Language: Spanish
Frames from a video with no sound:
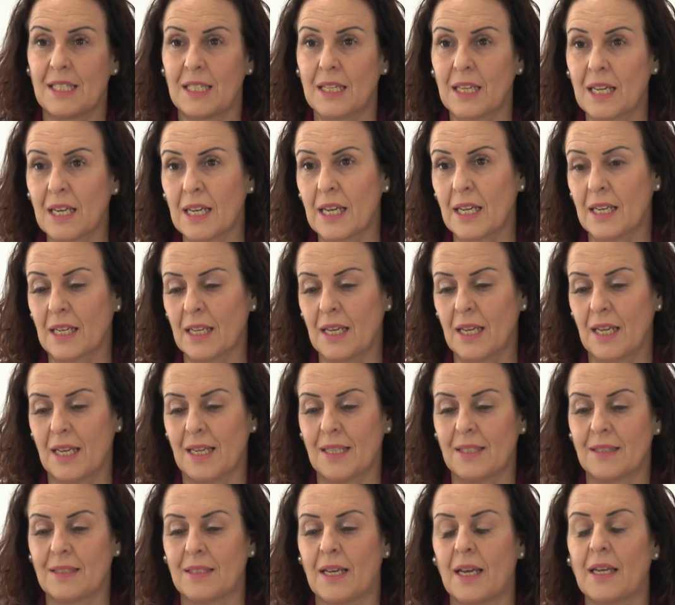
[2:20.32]
Chiclana
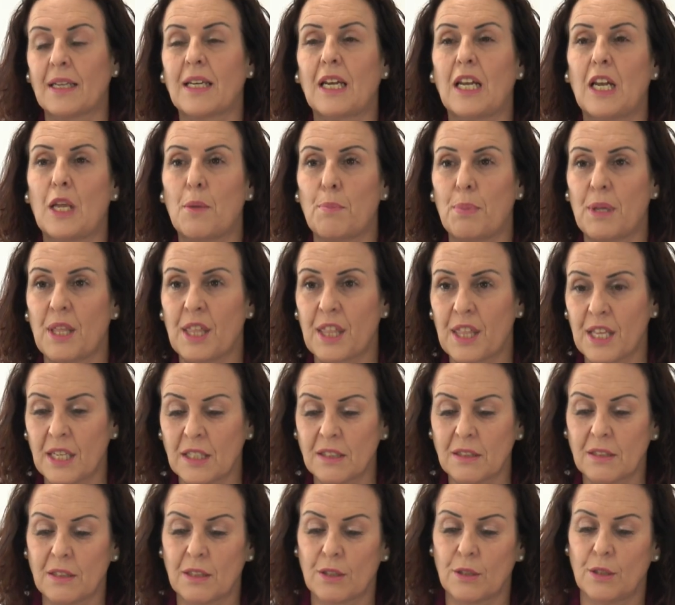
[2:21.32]
está en el
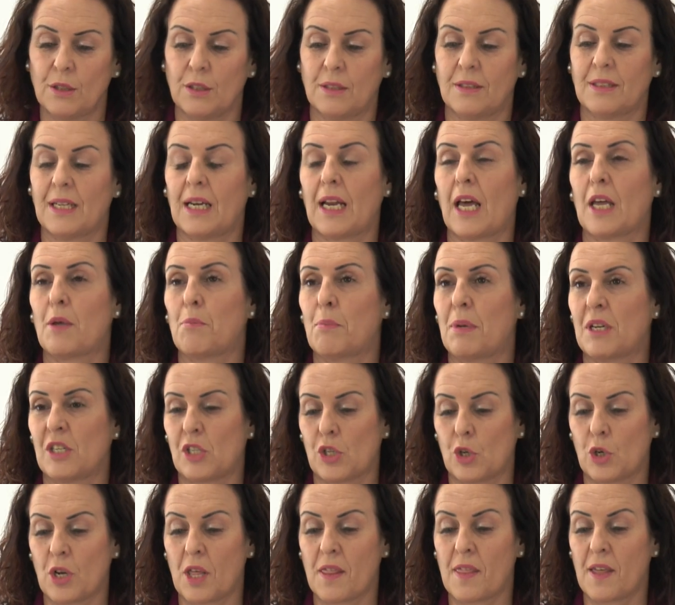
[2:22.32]
epicentro de las
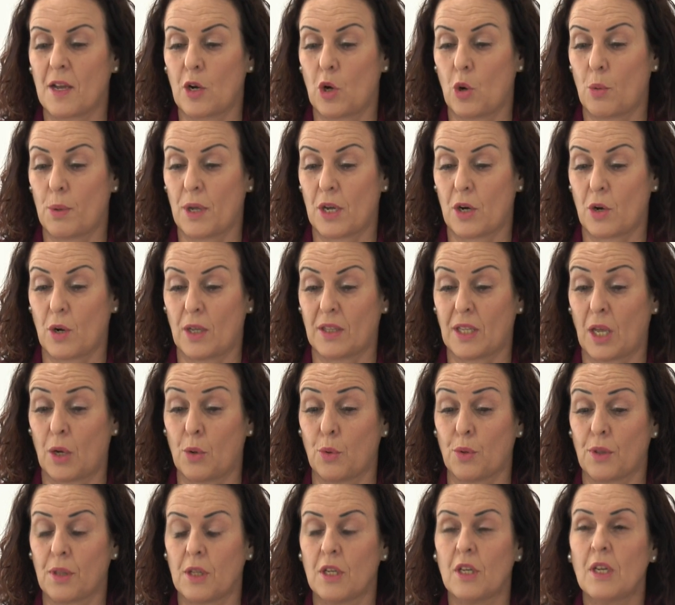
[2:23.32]
inversiones del gobierno
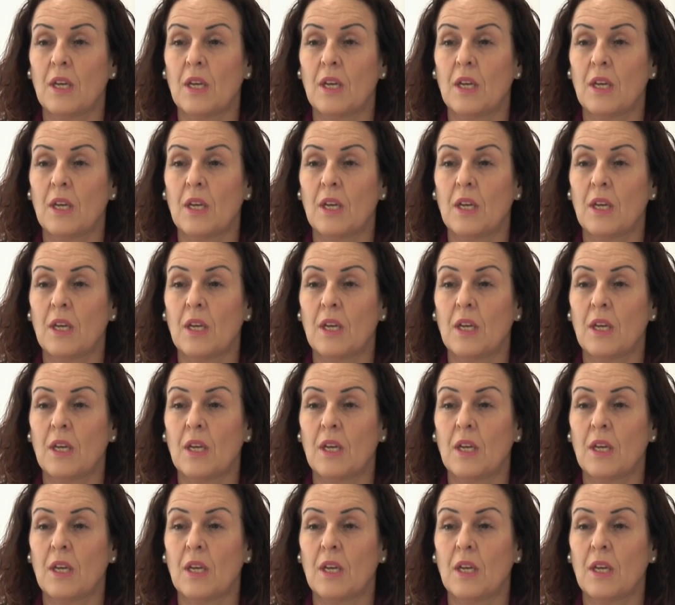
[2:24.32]
andaluz.